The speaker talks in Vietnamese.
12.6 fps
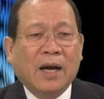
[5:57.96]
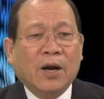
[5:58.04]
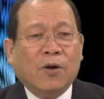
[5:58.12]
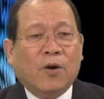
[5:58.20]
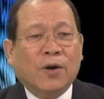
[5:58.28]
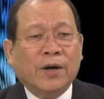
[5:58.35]

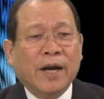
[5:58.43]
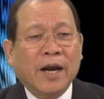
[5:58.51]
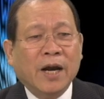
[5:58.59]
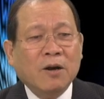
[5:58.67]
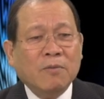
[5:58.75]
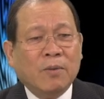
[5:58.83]
Còn
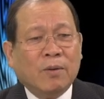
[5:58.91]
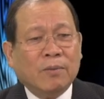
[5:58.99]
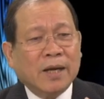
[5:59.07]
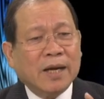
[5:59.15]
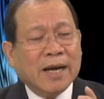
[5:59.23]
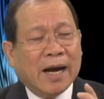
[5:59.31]
nếu
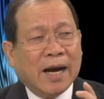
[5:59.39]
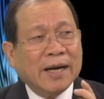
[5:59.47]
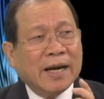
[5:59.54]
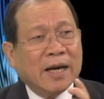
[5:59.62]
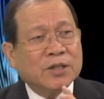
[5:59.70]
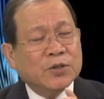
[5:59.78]
cái khả
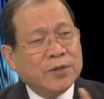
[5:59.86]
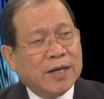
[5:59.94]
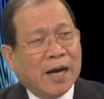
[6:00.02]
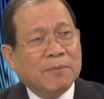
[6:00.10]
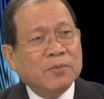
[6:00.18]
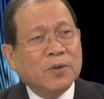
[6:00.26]
năng suy
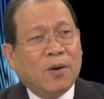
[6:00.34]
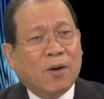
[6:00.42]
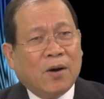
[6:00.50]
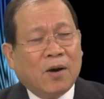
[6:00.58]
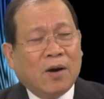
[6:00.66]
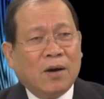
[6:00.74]
giảm của
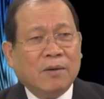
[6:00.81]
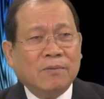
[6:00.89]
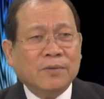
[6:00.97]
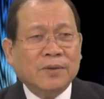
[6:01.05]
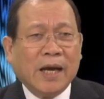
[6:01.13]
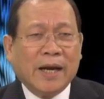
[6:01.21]
họ
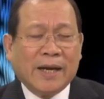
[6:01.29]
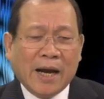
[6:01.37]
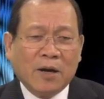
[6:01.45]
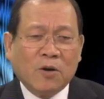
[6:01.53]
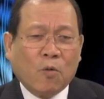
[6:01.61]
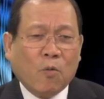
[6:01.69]
đề
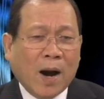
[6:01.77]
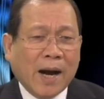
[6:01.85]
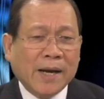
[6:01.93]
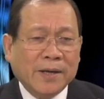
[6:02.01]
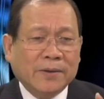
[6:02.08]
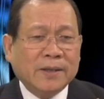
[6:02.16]
kháng họ
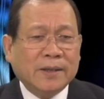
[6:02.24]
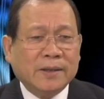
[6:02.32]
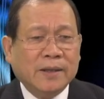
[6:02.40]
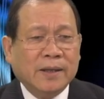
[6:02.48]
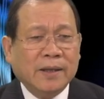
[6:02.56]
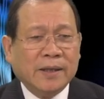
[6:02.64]
quá yếu đó
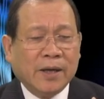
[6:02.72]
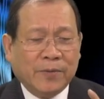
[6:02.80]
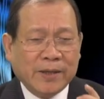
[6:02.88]
thì quý